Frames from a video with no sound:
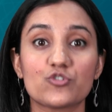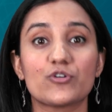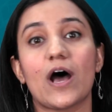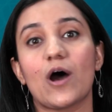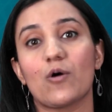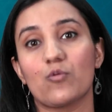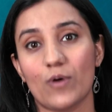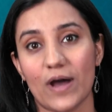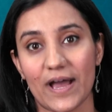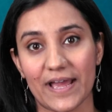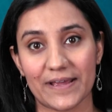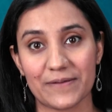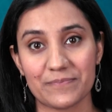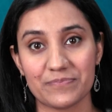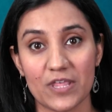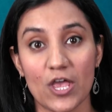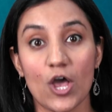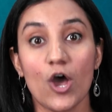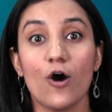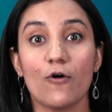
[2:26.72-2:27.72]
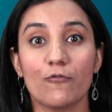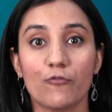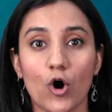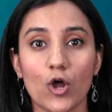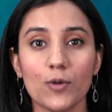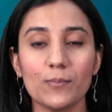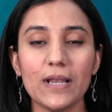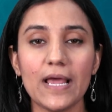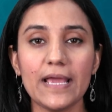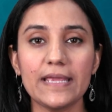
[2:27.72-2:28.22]
जुड़ा हुआ है
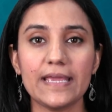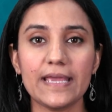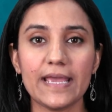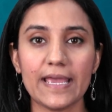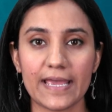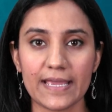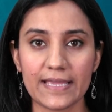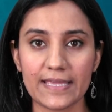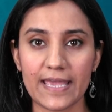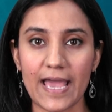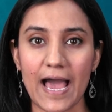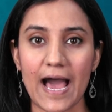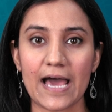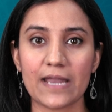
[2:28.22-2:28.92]
फॉर्मूला ये है कि